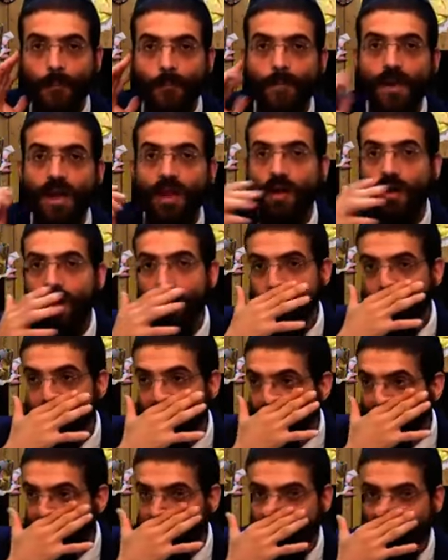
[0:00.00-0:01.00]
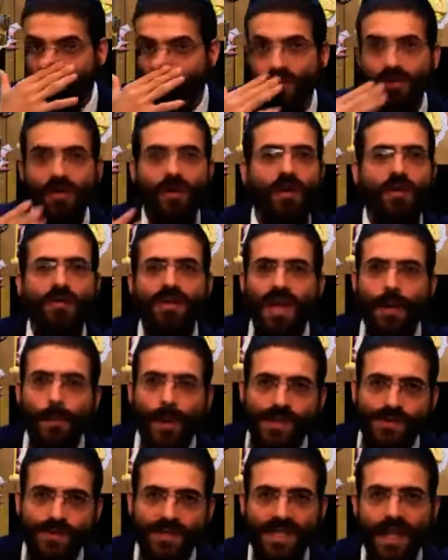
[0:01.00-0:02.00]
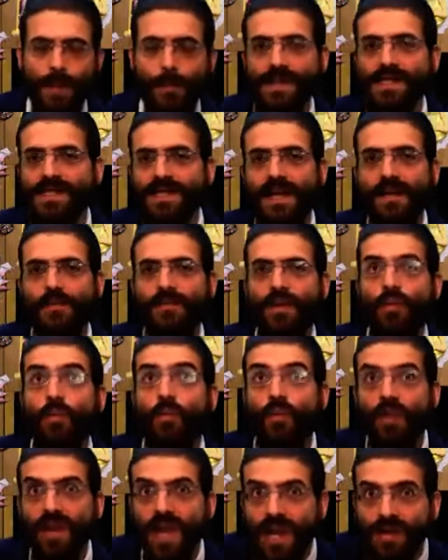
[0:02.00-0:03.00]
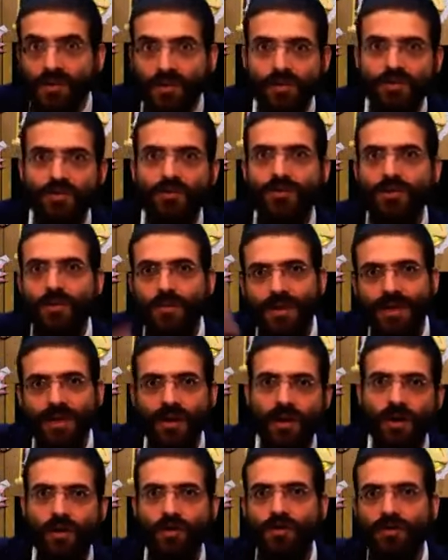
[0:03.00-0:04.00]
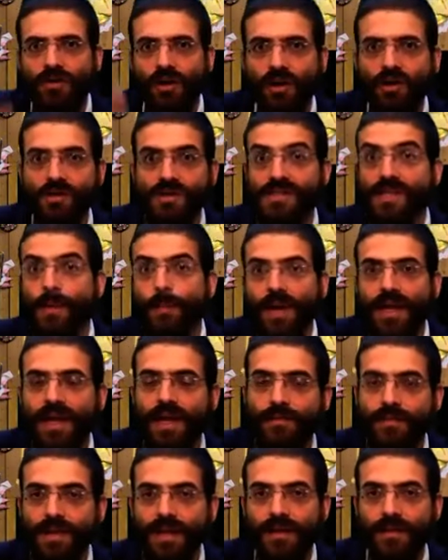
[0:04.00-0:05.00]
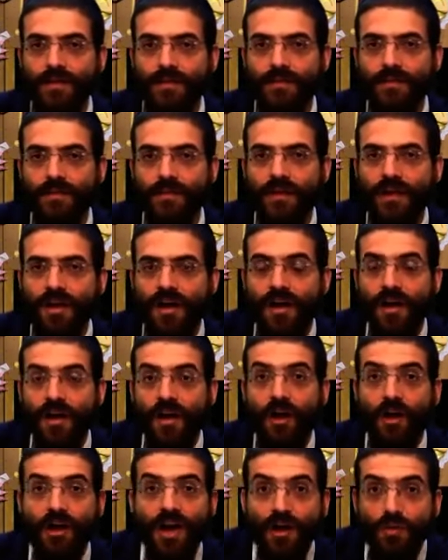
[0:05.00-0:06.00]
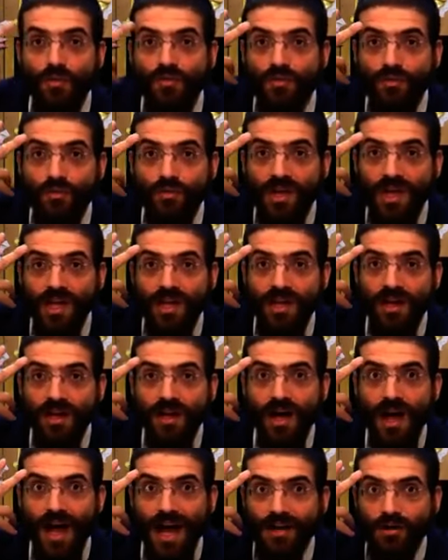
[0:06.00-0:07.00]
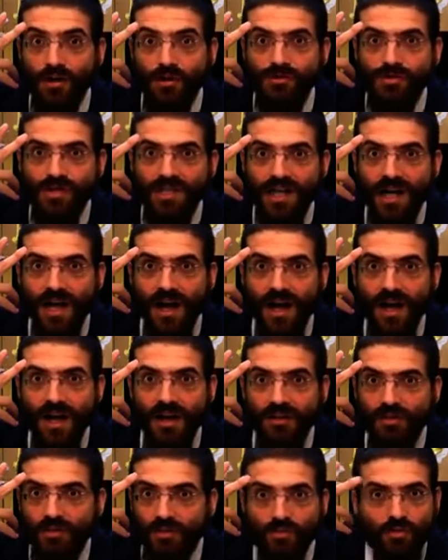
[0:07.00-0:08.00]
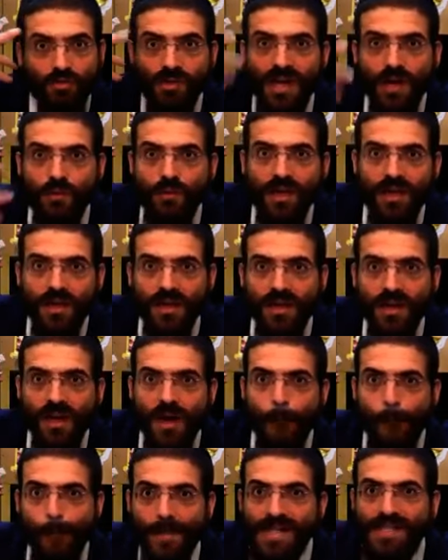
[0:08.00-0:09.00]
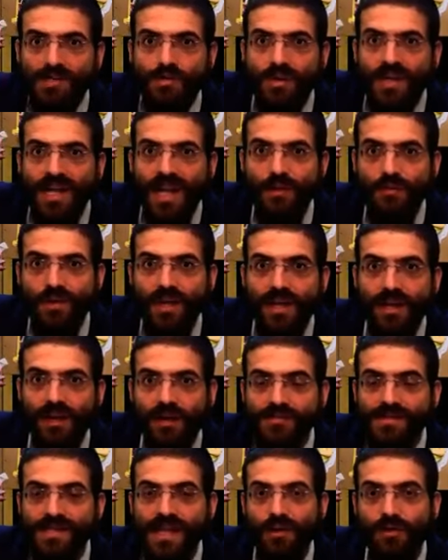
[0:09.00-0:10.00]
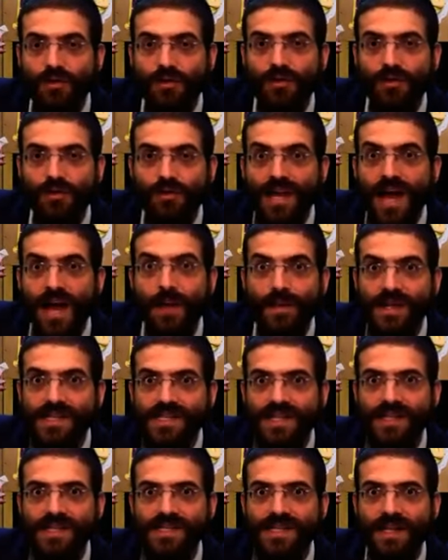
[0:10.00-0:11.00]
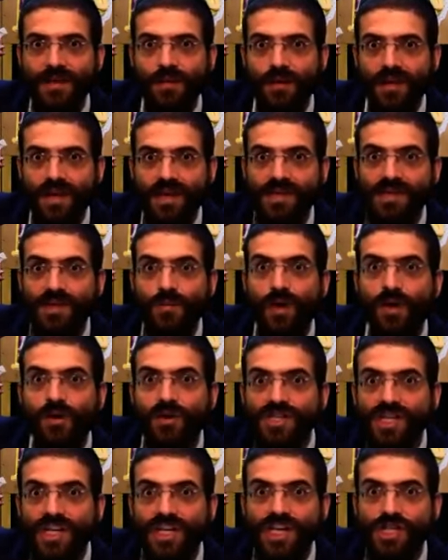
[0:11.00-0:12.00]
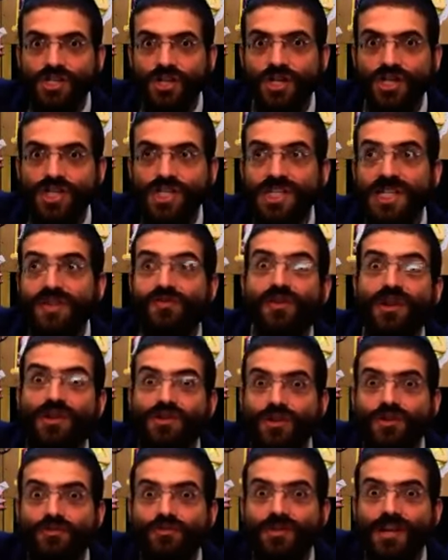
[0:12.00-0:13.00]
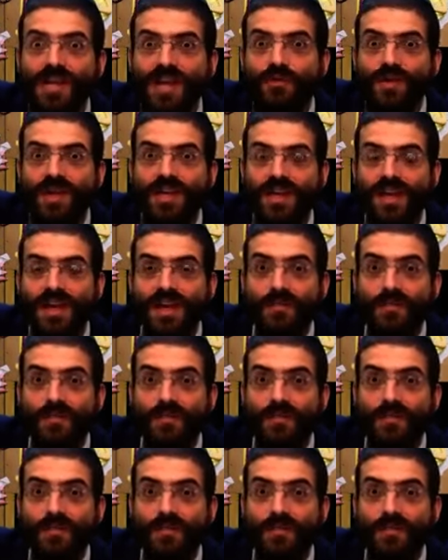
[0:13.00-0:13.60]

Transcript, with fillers: Maintenant, imaginez que non, on a l'impression que ça ne va pas se calmer, ou qu'on a attendu une demi-heure, une heure, c'est pas calmé. Alors il y en a qui ont voulu dire, attends jusqu'à toute la nuit. Passe toute la nuit. Comme ça, le, le Yahabet, il disait. Il disait, moi, quand j'étais jeune, je disais, faut attendre toute la nuit.